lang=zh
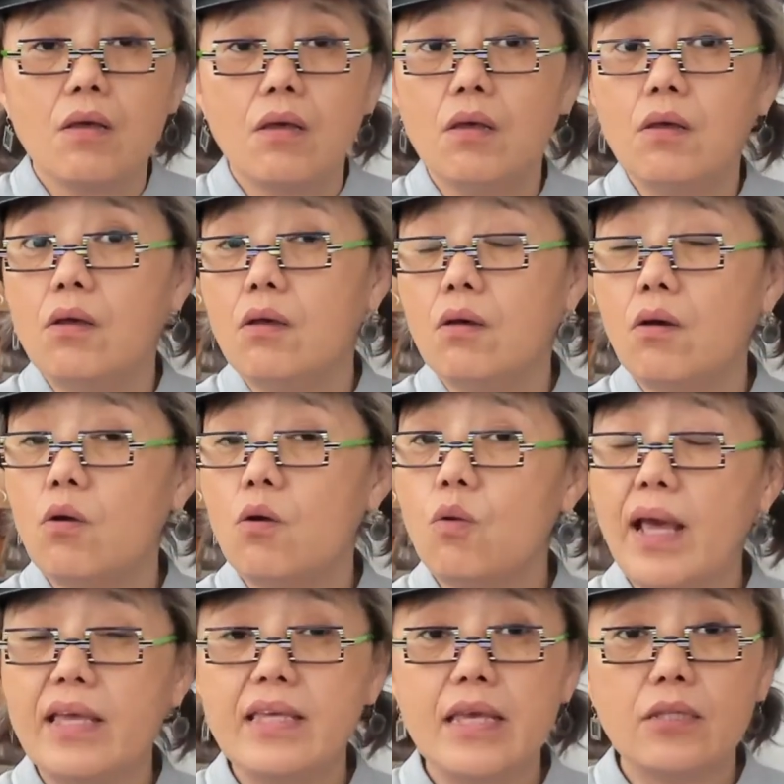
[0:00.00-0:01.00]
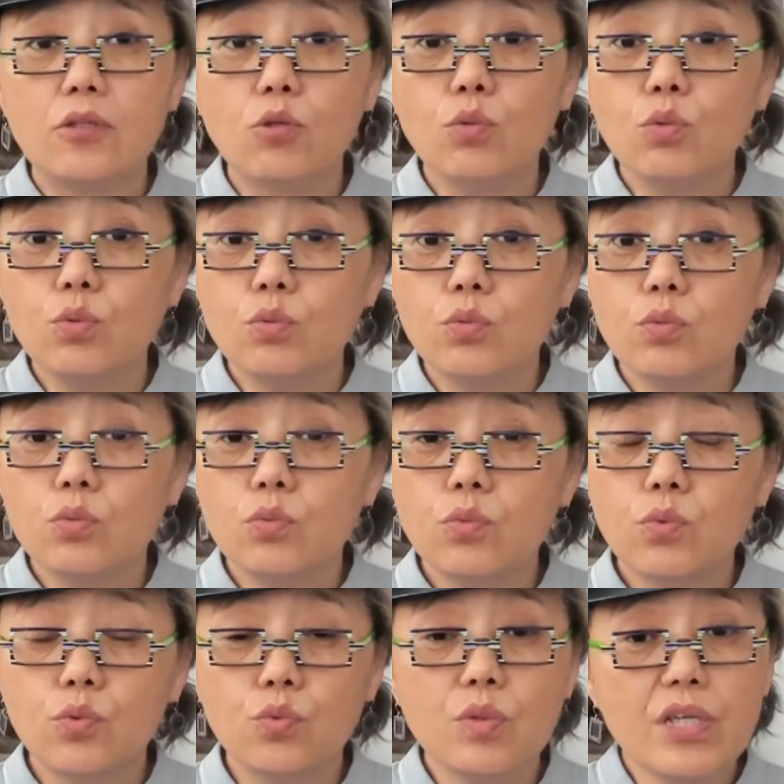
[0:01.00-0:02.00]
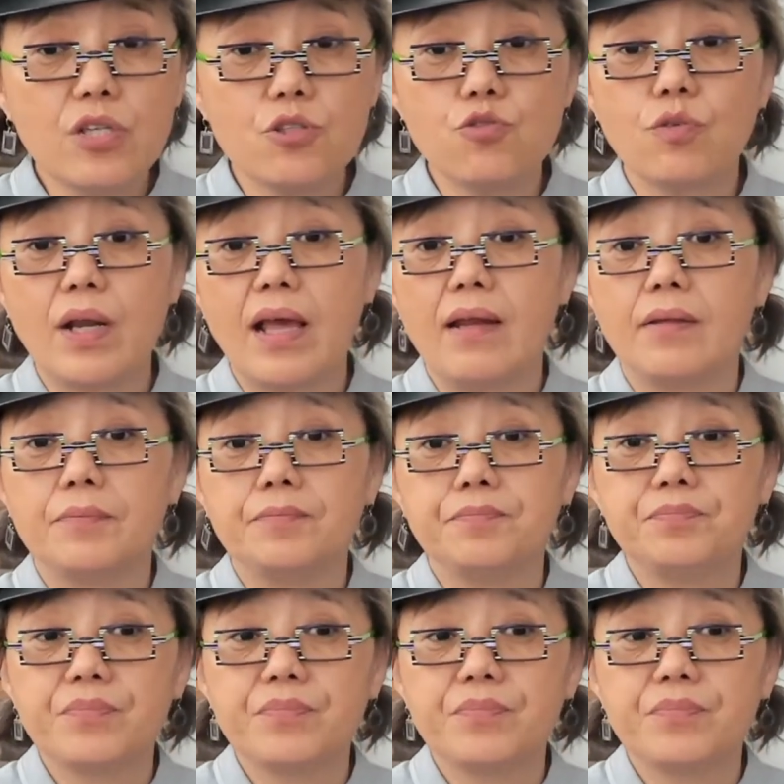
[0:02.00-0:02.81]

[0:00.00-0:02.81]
呃，后来也都独立出来了。